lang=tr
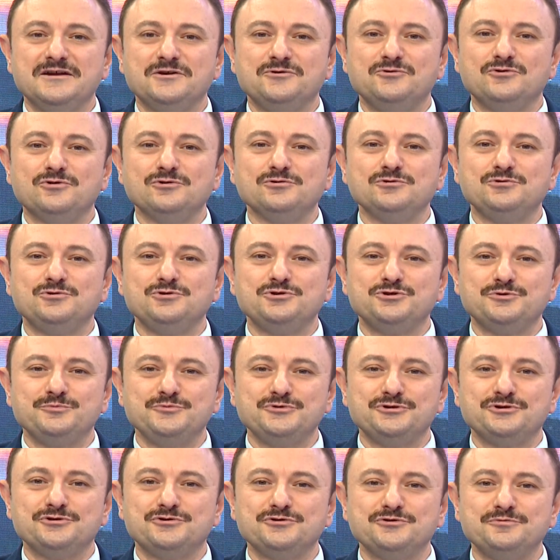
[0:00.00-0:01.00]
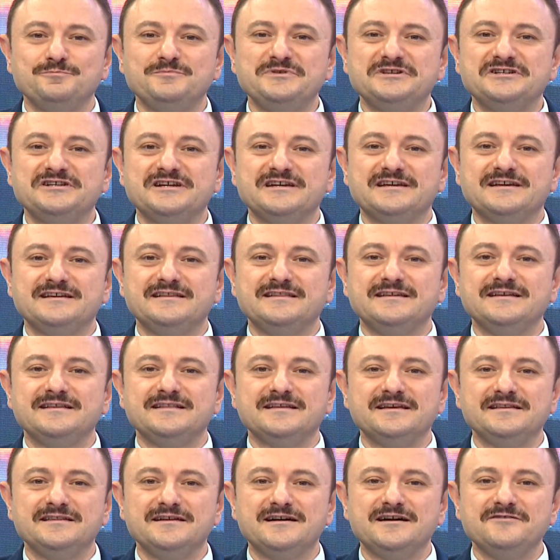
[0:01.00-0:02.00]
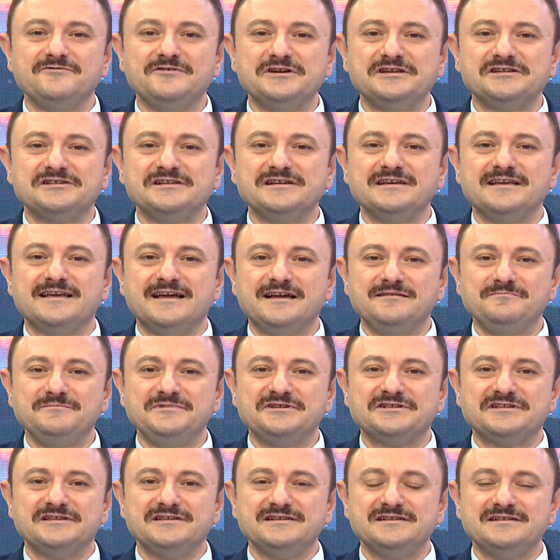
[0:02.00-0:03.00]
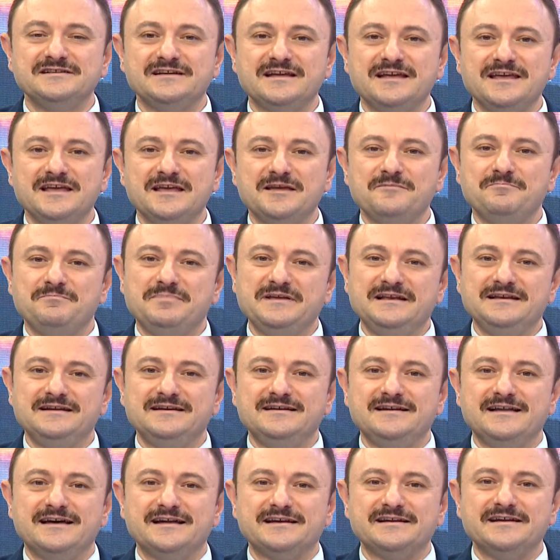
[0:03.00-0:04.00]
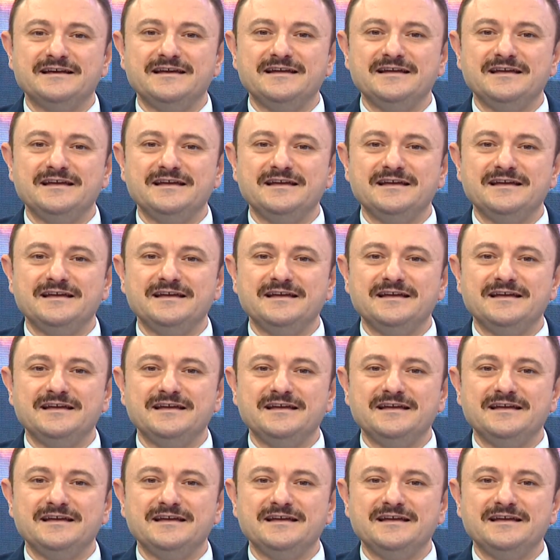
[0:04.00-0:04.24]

yolu düşmüştür, bir şekilde tedavi için gelmiştir, bilirler.